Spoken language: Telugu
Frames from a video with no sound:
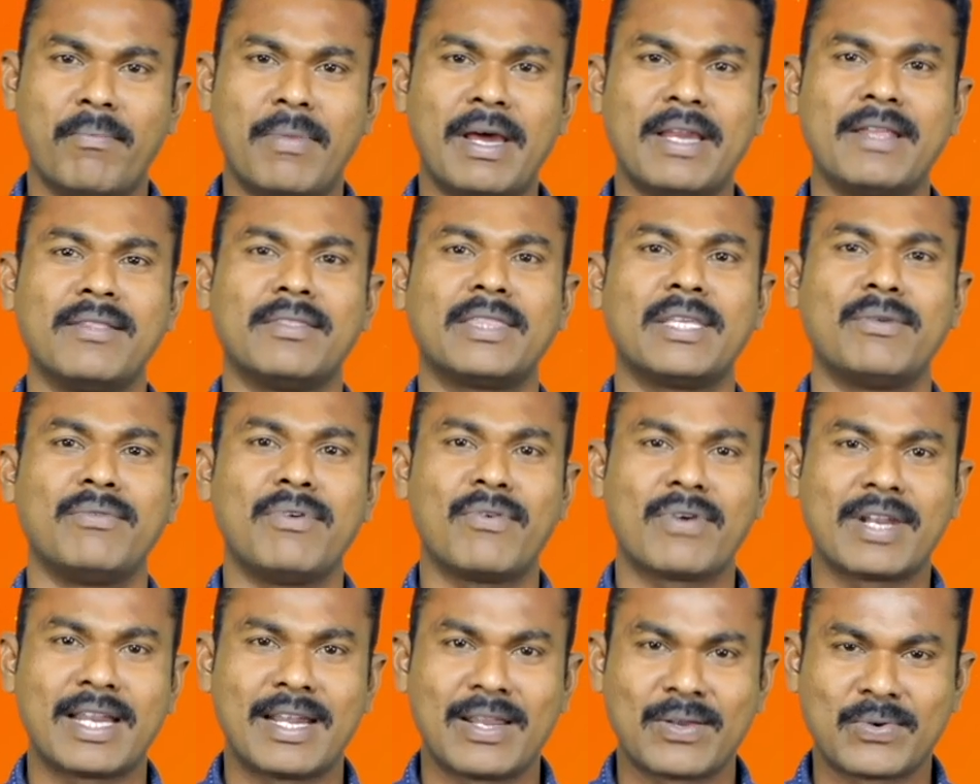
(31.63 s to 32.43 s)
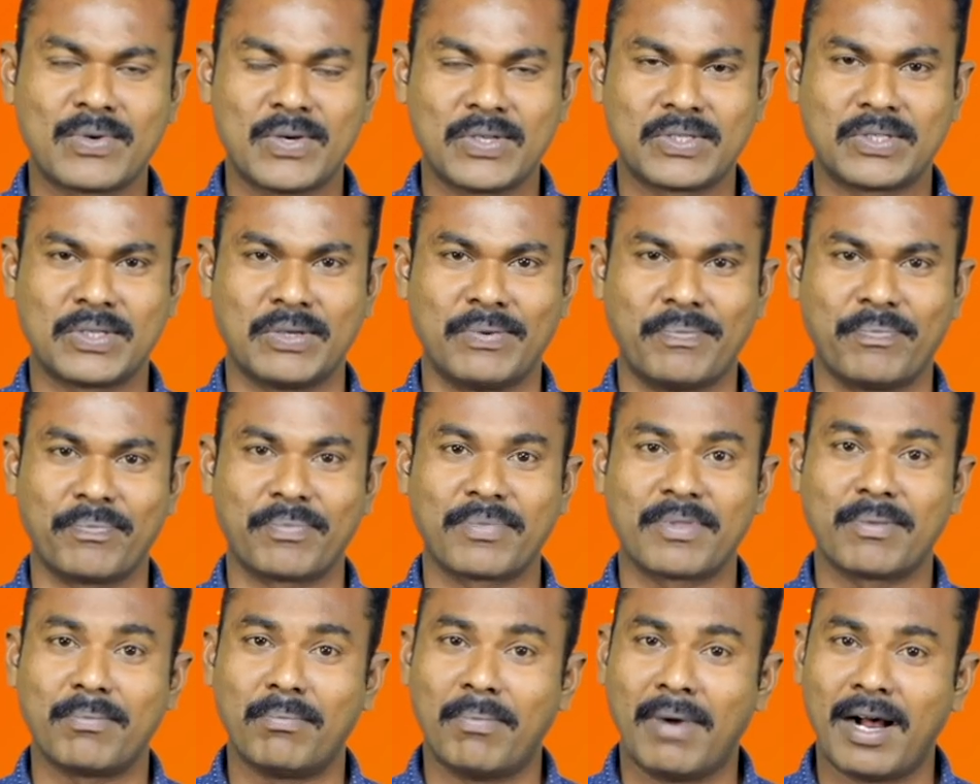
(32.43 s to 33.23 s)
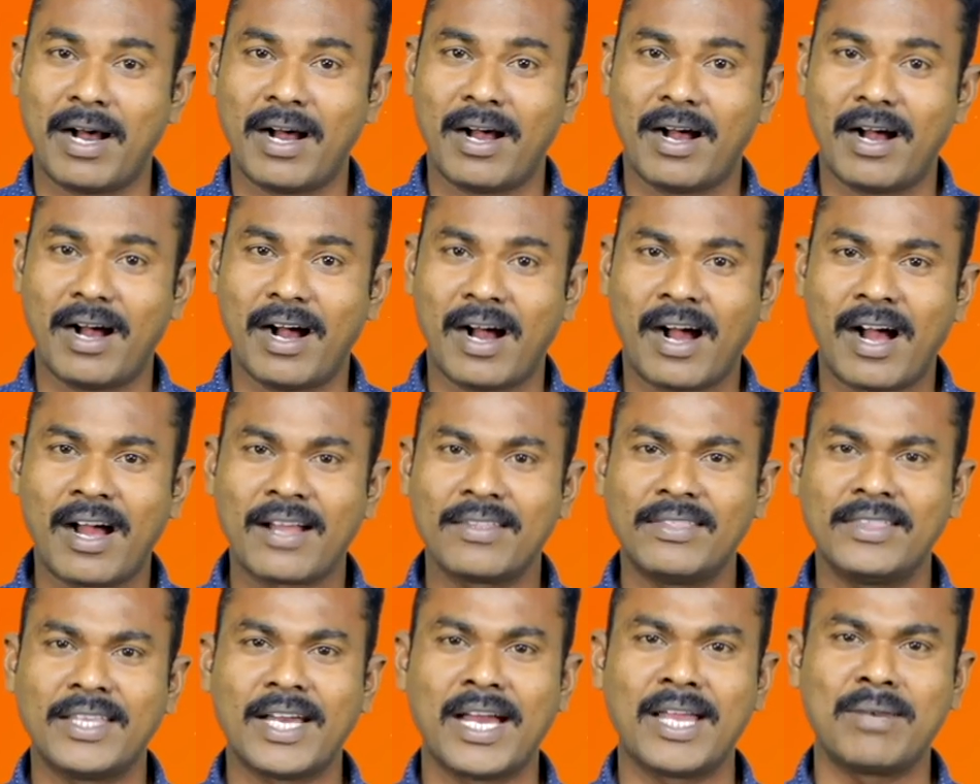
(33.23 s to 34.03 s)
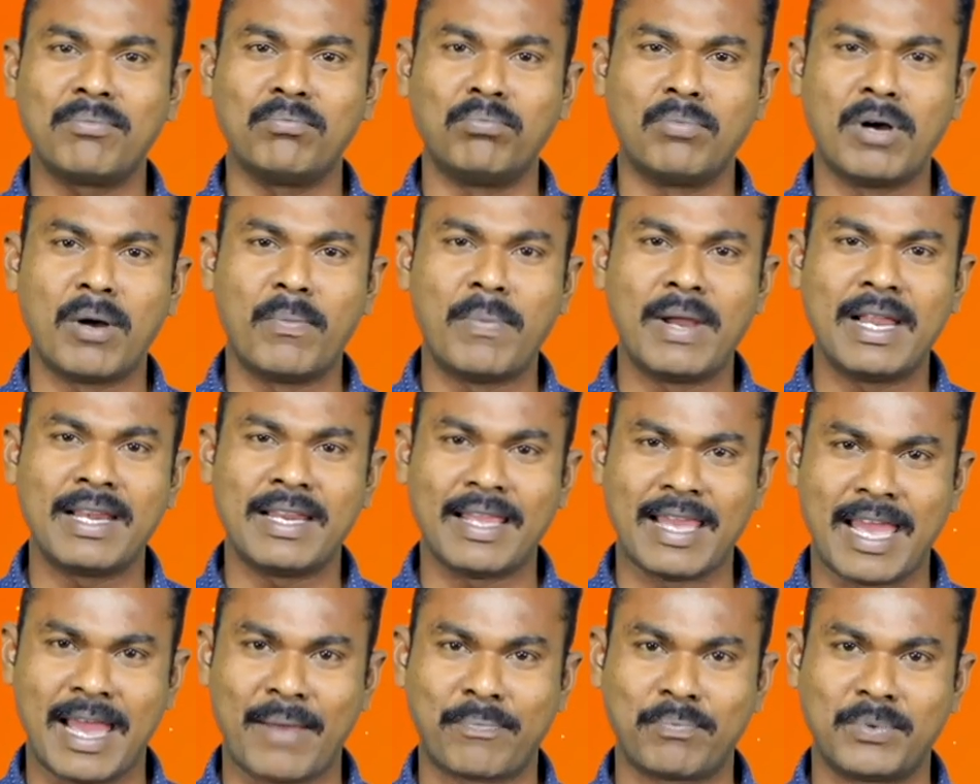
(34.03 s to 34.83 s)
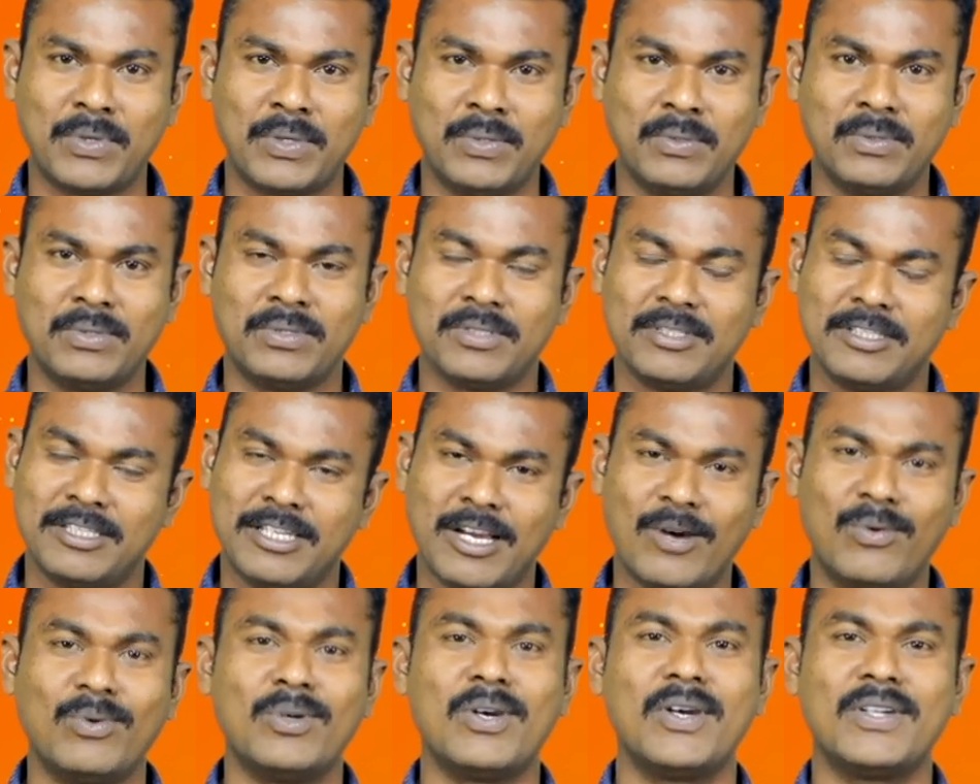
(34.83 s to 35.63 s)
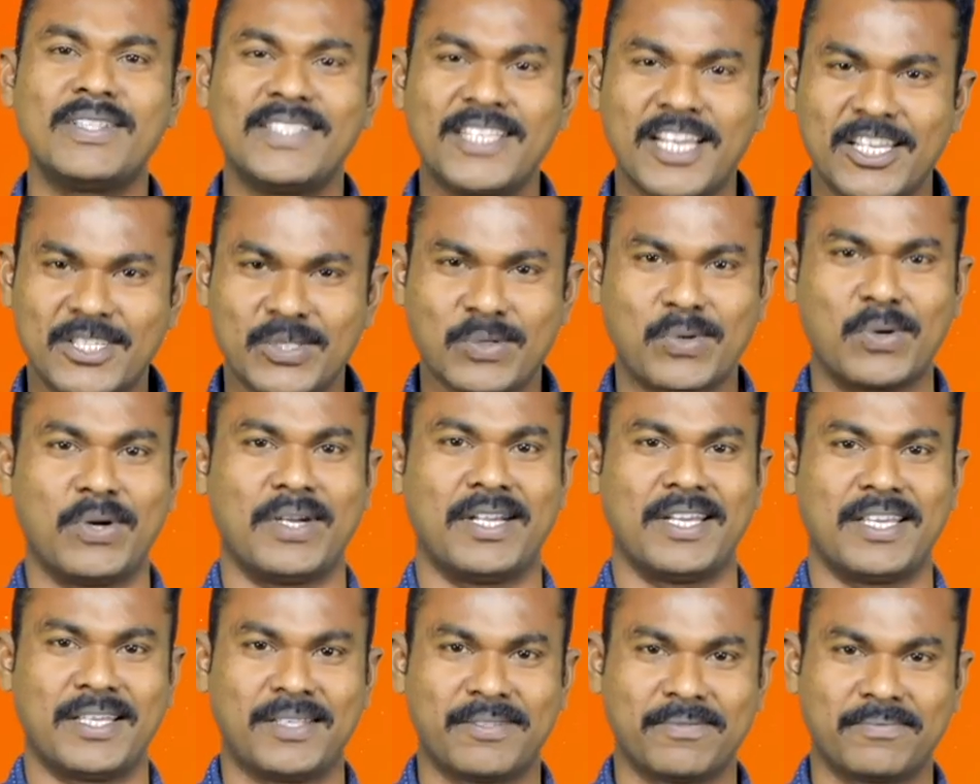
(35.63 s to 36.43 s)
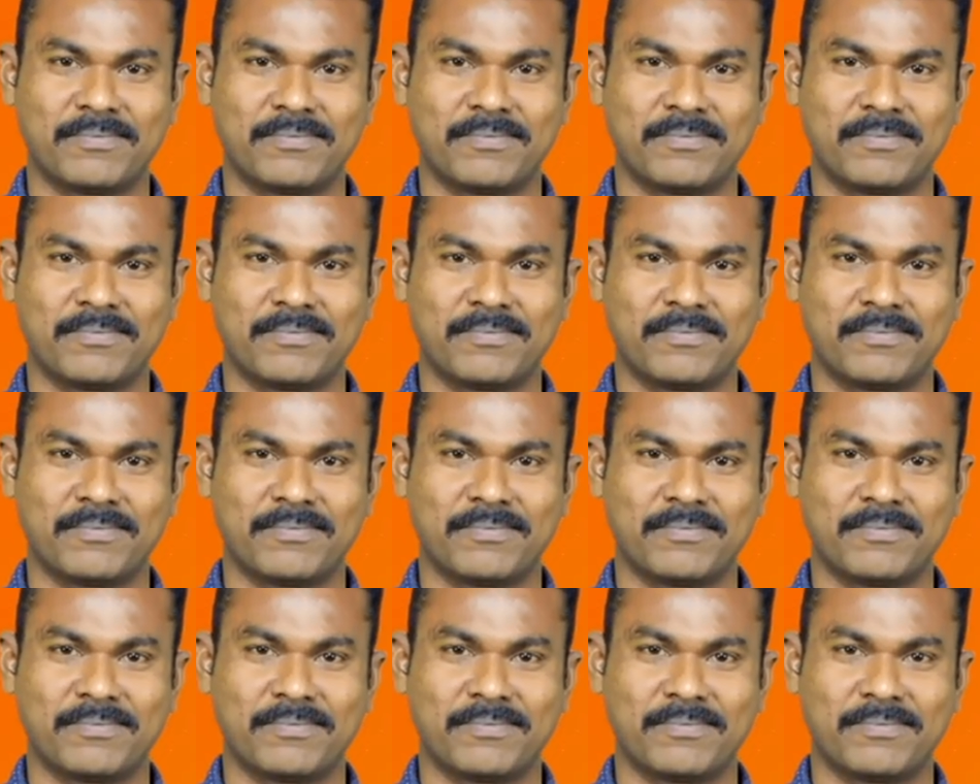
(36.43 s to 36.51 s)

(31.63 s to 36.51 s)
మరింత వివరాల కోసం మా ఆదాన్ మొబైల్ యాప్ను డౌన్లోడ్ చేసుకోండి